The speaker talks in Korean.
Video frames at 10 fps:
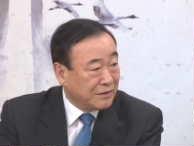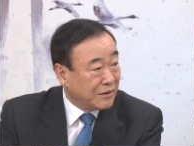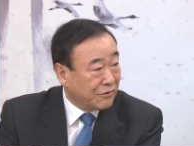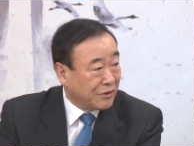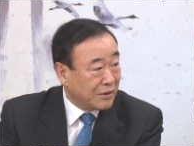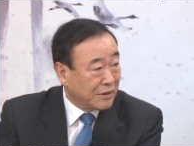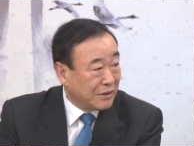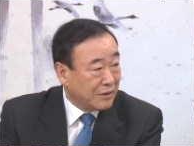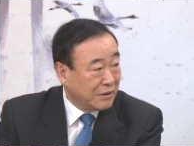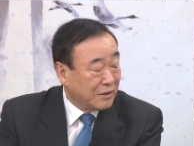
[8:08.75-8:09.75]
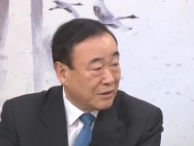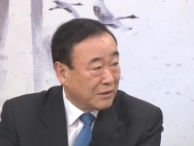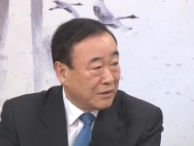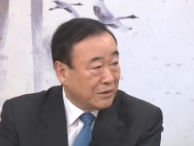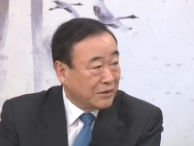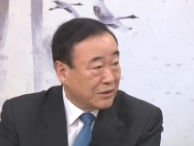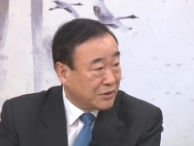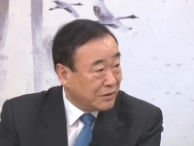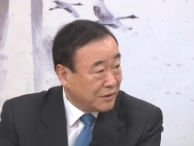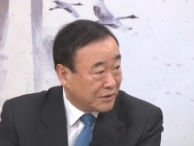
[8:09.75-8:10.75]
된다고 이렇게 어, 예,
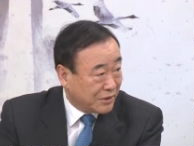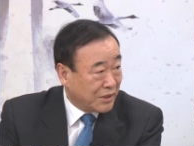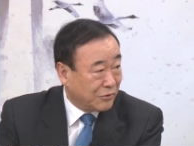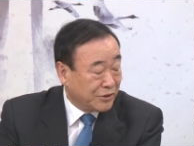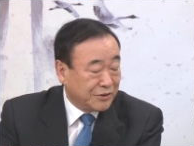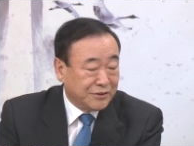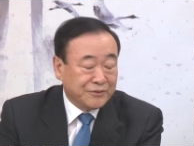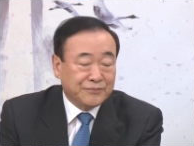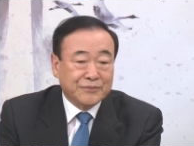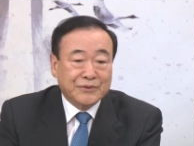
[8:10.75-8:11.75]
예측하고 있어요.